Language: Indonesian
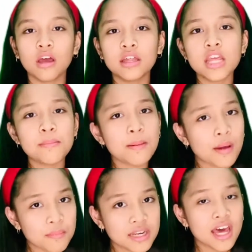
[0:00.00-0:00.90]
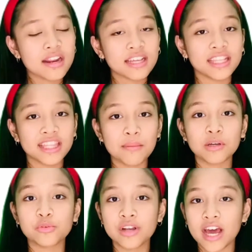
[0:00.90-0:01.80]
Dan memang benar kita
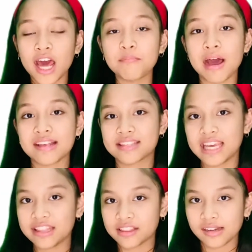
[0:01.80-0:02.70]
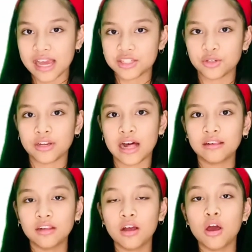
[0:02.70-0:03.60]
menggunakan bahasa
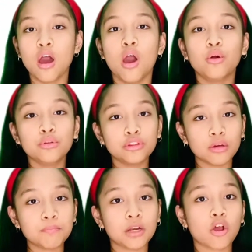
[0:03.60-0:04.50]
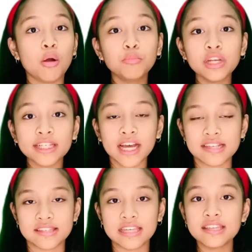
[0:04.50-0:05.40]
internasional untuk
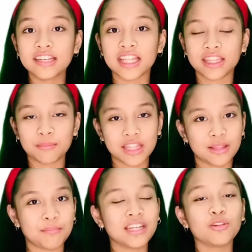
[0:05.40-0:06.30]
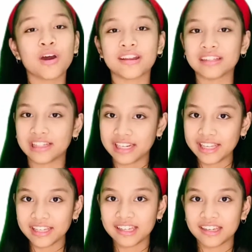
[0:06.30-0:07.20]
berkomunikasi dengan teman-teman luar negeri,
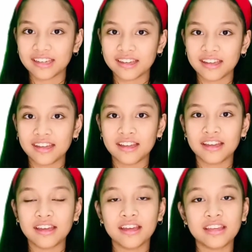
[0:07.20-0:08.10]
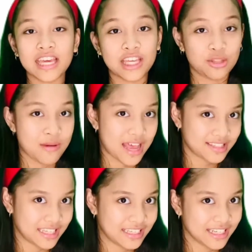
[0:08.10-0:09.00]
yaitu
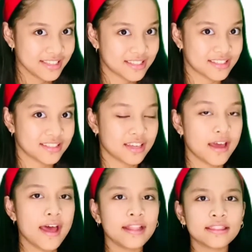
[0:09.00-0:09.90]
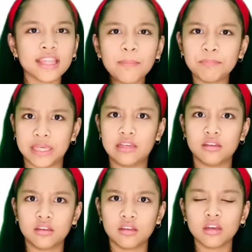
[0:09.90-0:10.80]
bahasa Inggris. Tapi,
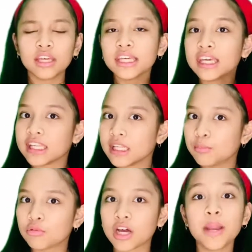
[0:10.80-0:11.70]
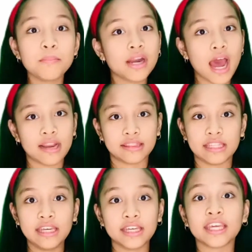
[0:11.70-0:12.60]
ini bukan
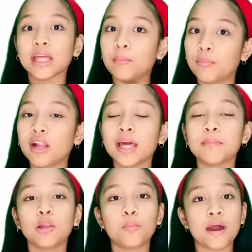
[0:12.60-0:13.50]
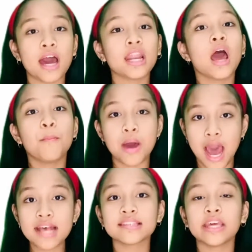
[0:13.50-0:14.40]
berarti kita boleh melupakan
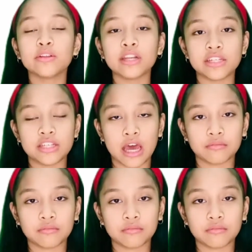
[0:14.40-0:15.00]
bahasa Indonesia.